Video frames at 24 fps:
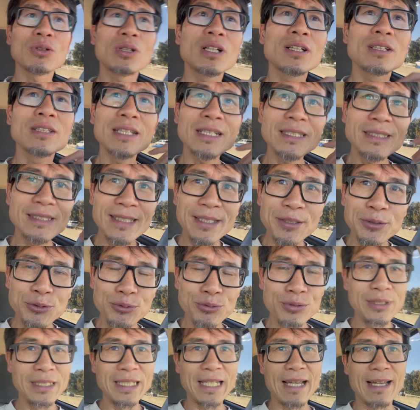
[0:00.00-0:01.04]
了那些
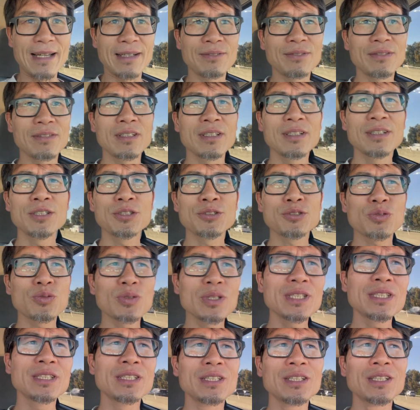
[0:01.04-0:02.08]
语言。所
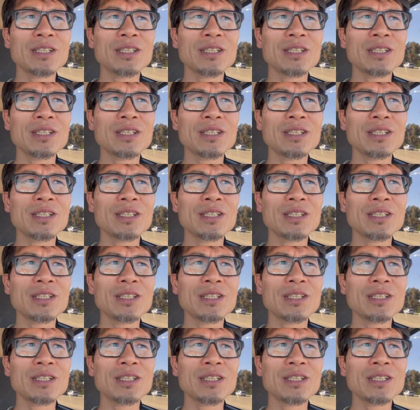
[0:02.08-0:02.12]
以，